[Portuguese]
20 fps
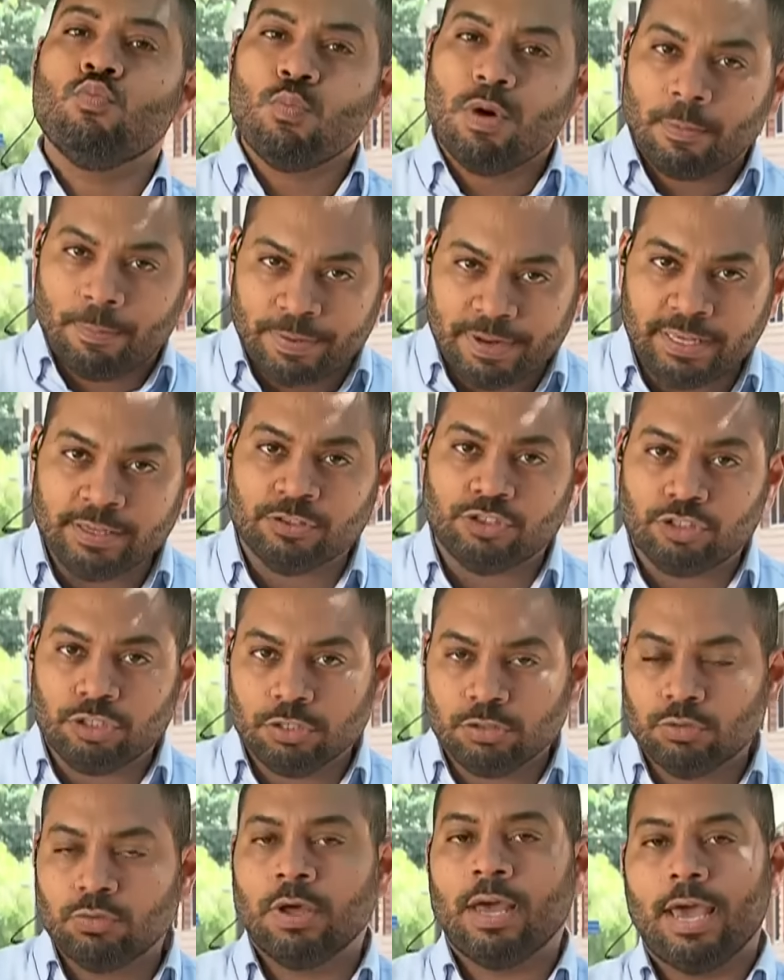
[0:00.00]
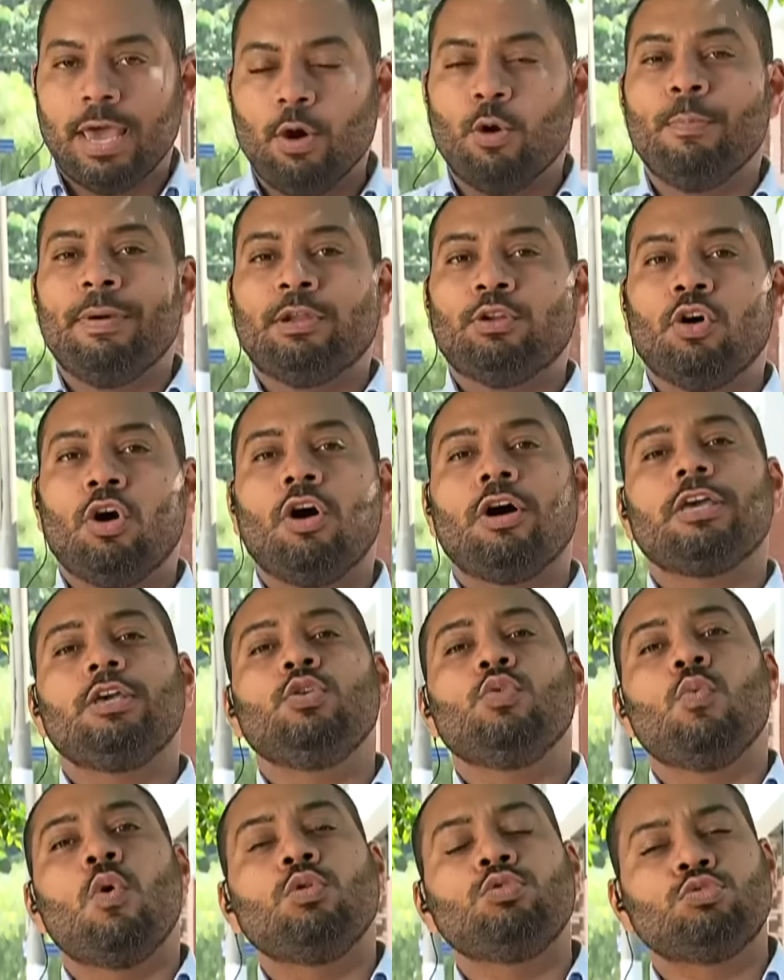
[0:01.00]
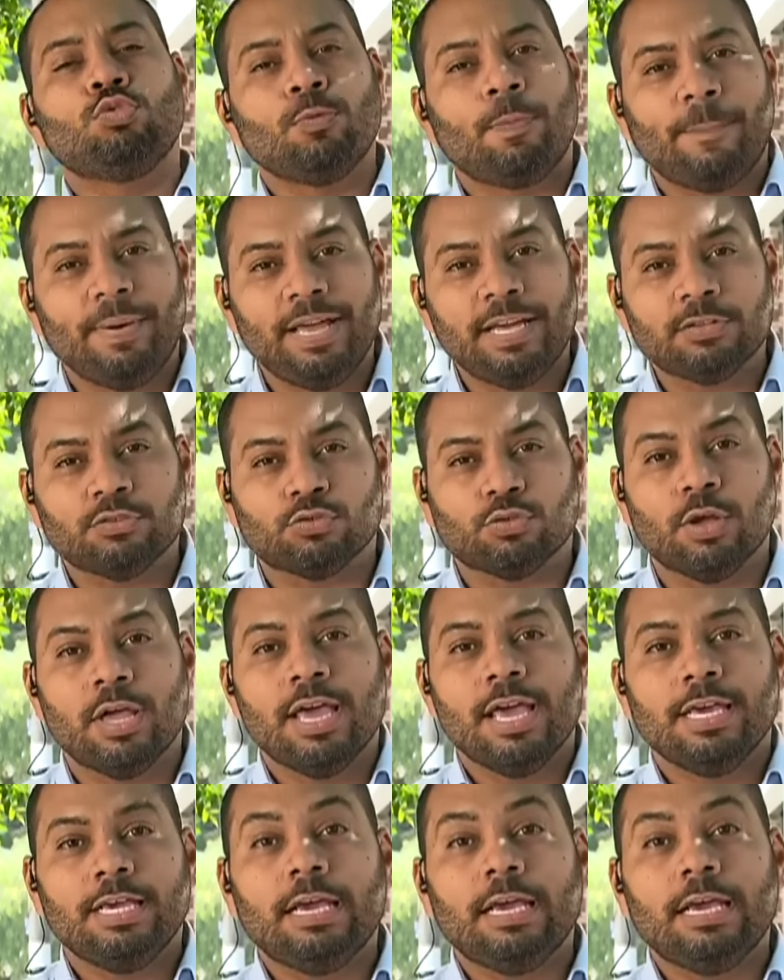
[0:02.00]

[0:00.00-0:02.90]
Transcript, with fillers: um apreendido, é o menor, e o outro preso.